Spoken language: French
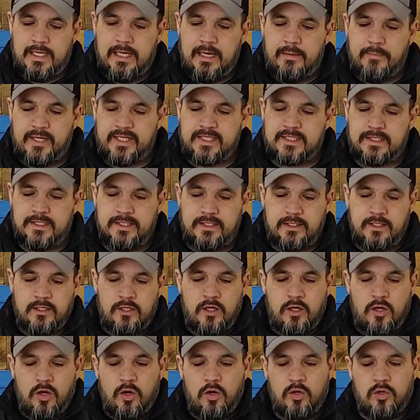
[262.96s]
la Maxli.
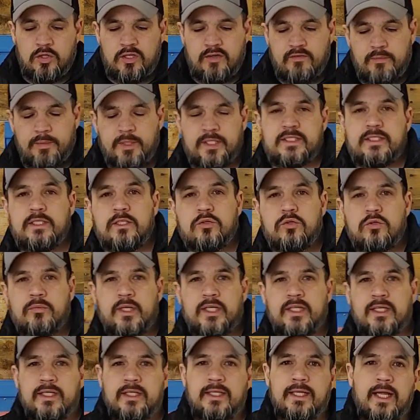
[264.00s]
On avait parti les deux
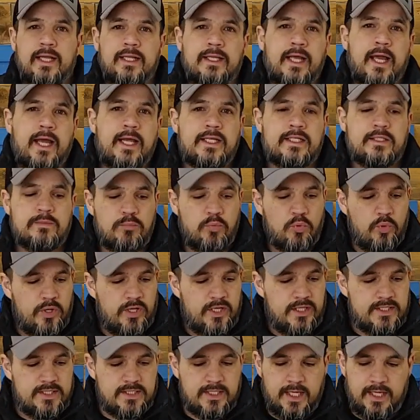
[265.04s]
batteries à
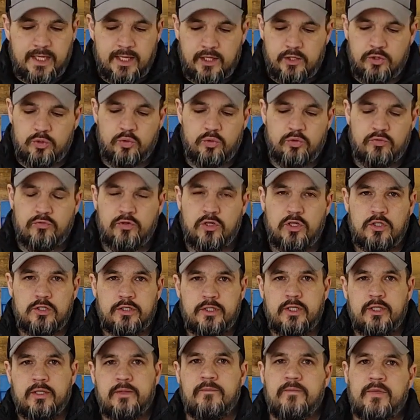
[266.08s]
13.52
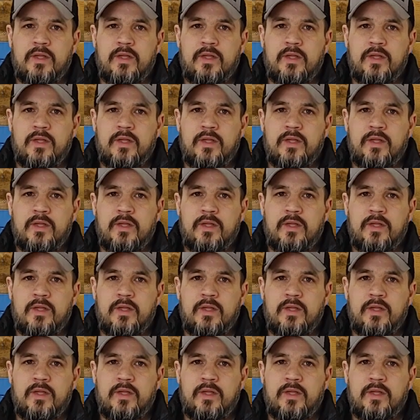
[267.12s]
volts,